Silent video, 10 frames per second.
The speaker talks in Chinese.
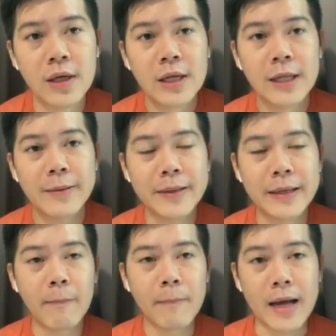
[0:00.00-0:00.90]
那你要
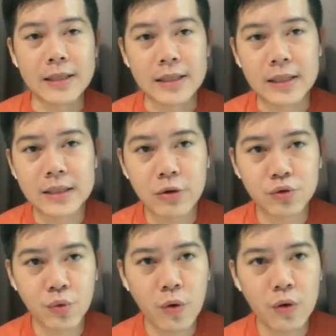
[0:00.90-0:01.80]
把你的叫
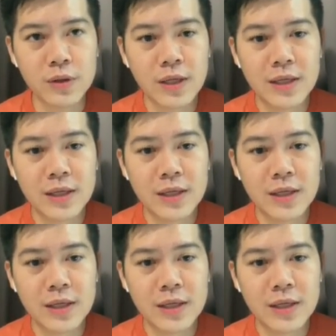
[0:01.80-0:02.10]
做。